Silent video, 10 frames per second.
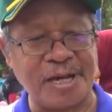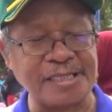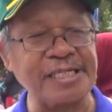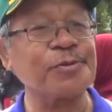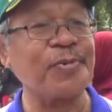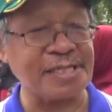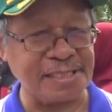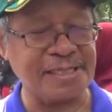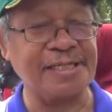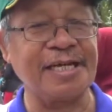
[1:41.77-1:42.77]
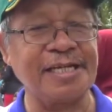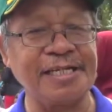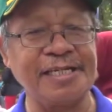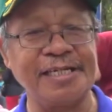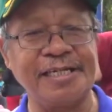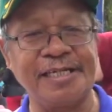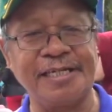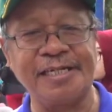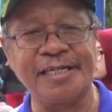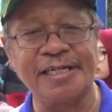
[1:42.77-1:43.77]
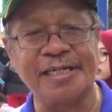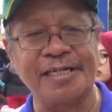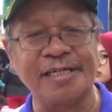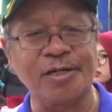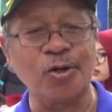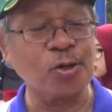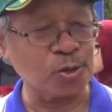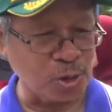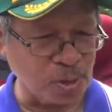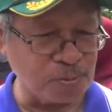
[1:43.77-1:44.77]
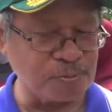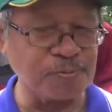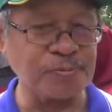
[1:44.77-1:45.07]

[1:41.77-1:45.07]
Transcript: partisipasi dari uh, Ortom,